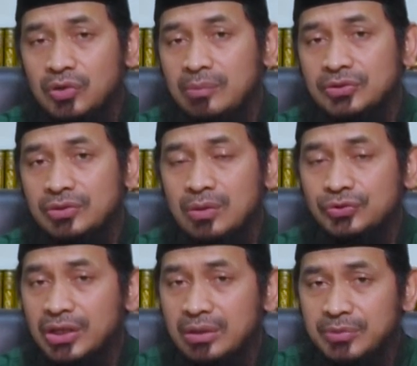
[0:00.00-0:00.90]
Muhammad Saleh
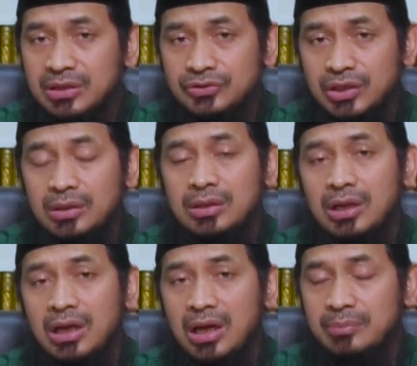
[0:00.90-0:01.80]
Utsaimin,
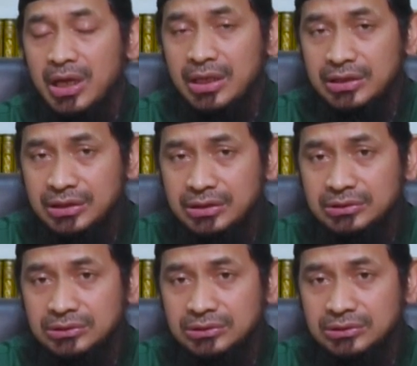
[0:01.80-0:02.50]
Syekh Al Albani